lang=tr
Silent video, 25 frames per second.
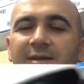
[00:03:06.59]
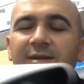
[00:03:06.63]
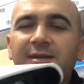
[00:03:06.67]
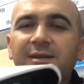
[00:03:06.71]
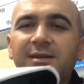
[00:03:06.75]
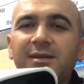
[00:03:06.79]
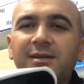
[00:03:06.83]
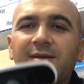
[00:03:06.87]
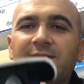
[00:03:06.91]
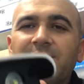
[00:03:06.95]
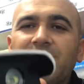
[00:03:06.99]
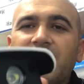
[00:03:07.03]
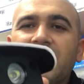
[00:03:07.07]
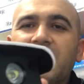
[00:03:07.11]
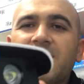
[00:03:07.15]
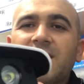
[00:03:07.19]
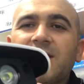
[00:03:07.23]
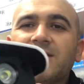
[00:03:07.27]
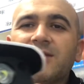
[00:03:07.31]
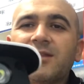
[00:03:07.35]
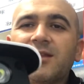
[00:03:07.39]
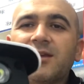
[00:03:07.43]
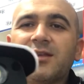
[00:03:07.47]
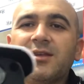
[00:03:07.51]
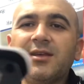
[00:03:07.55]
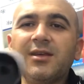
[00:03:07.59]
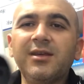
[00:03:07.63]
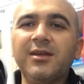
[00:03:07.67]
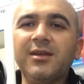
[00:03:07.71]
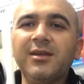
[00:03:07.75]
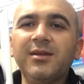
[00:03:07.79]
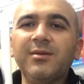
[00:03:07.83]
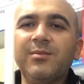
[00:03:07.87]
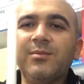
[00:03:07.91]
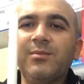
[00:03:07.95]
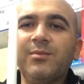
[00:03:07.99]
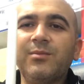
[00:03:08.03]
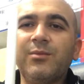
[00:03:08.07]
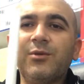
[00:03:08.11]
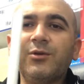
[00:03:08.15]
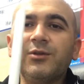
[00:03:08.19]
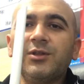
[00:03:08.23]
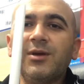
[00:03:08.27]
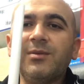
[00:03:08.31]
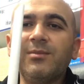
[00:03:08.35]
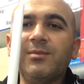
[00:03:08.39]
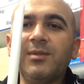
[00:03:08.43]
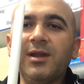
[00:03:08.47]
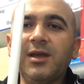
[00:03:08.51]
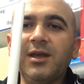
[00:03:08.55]
e, mekandaki
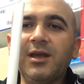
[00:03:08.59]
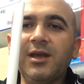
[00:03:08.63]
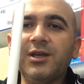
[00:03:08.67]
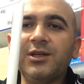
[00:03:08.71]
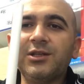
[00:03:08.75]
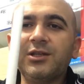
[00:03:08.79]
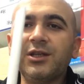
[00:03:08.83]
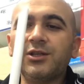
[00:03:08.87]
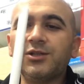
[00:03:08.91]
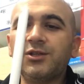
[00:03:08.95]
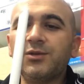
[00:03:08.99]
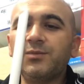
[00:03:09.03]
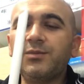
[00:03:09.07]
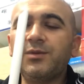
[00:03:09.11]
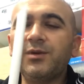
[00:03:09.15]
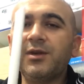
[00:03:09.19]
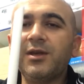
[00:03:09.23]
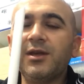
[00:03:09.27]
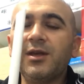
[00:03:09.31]
modemle eşleşip